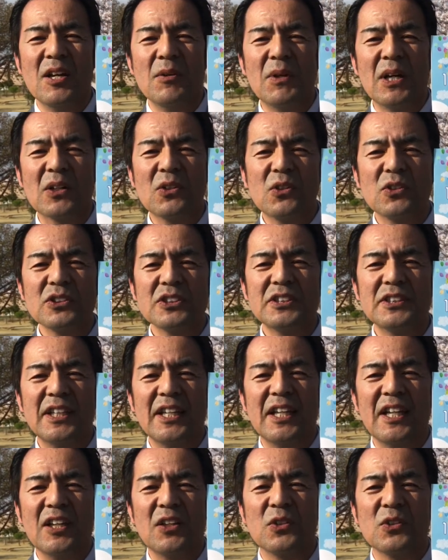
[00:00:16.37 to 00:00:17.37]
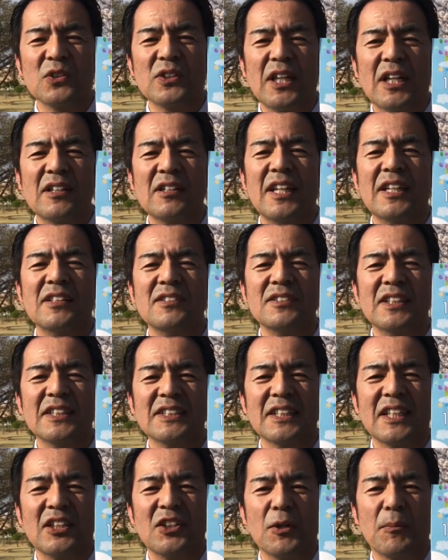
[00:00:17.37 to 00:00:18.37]
和光市で行われるんで
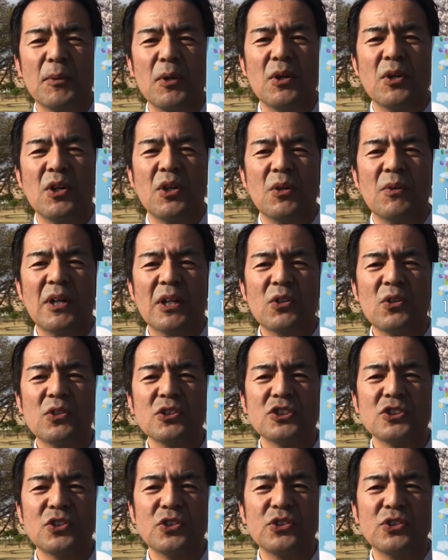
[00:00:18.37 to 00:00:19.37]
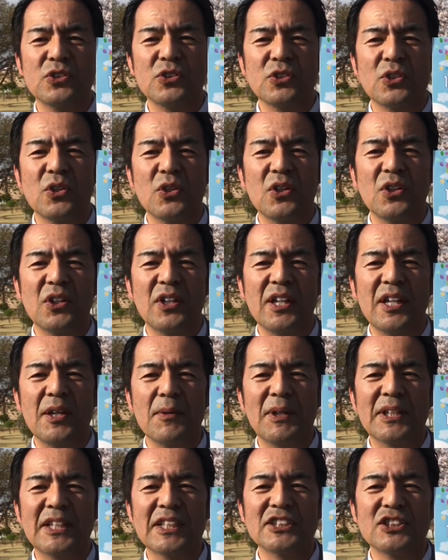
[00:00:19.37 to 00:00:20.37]
すけれども和光市というと、えー、
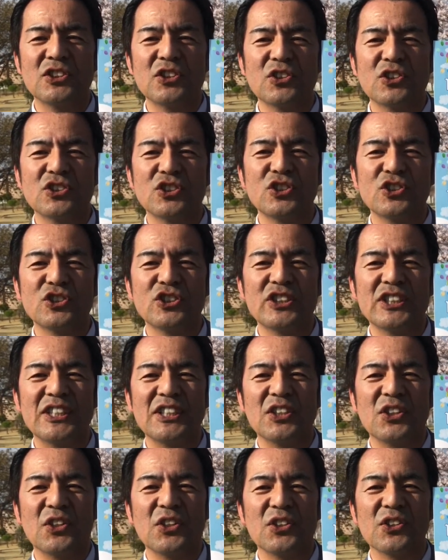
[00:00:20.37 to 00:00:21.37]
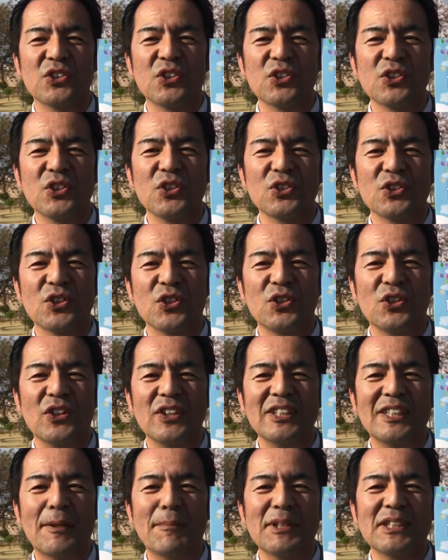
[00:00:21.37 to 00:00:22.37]
私の出身の東京都の
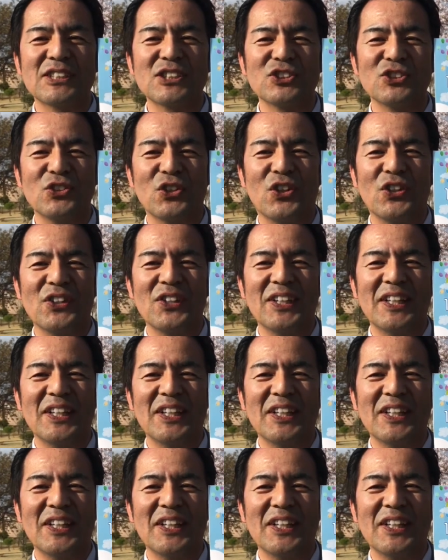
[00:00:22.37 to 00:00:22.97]
板橋区の、